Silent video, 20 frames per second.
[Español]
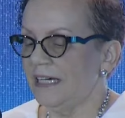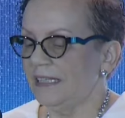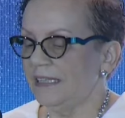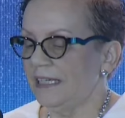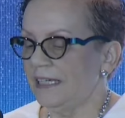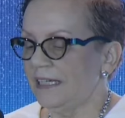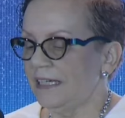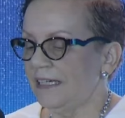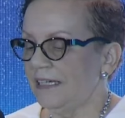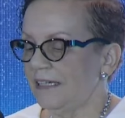
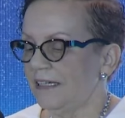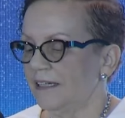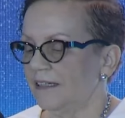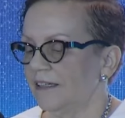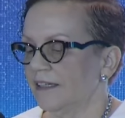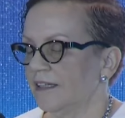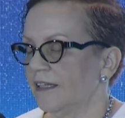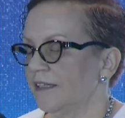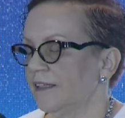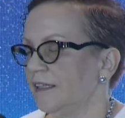Eh,
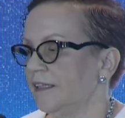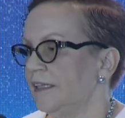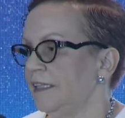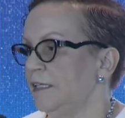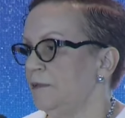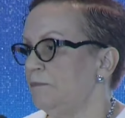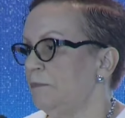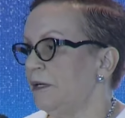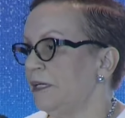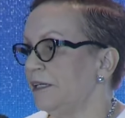cuando,
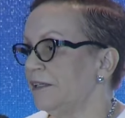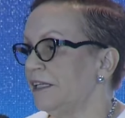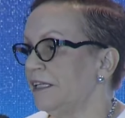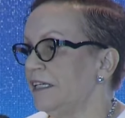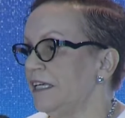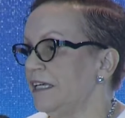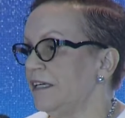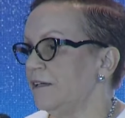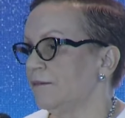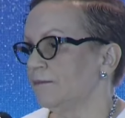cuando ella
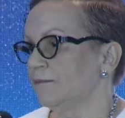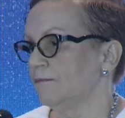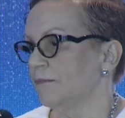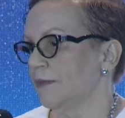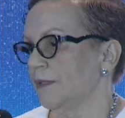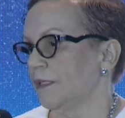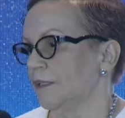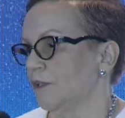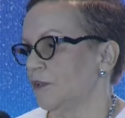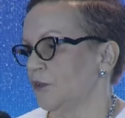
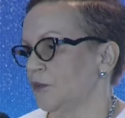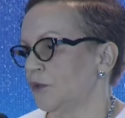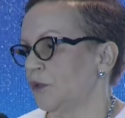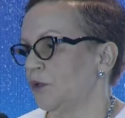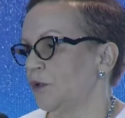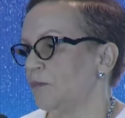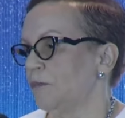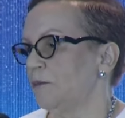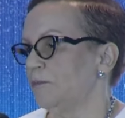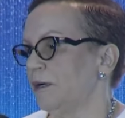utiliza la
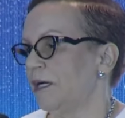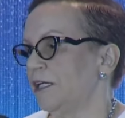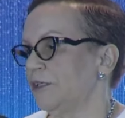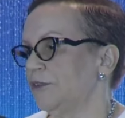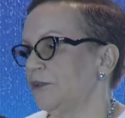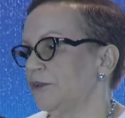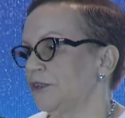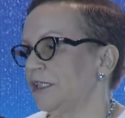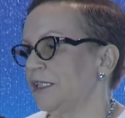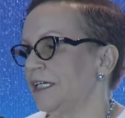expresión,
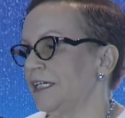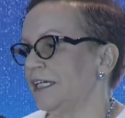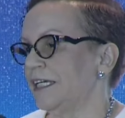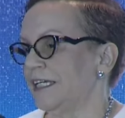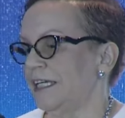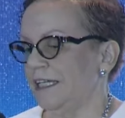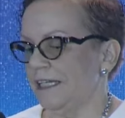Esteban,